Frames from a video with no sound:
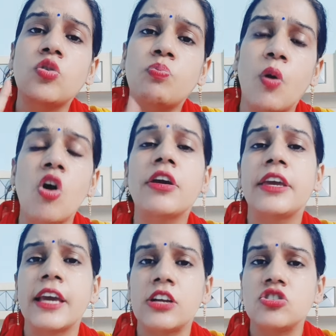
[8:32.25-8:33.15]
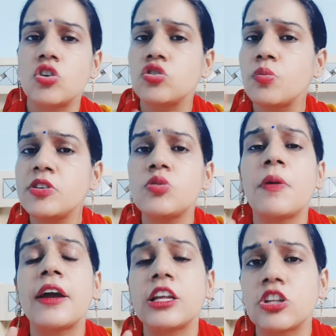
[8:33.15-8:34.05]
पोक किया चलो तुम्हें
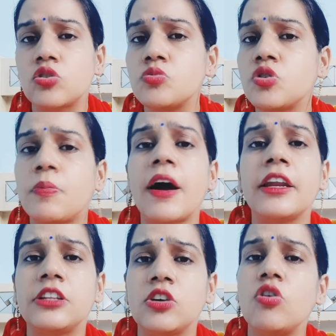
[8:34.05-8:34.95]
छुपाना था तुम छुपा रही थी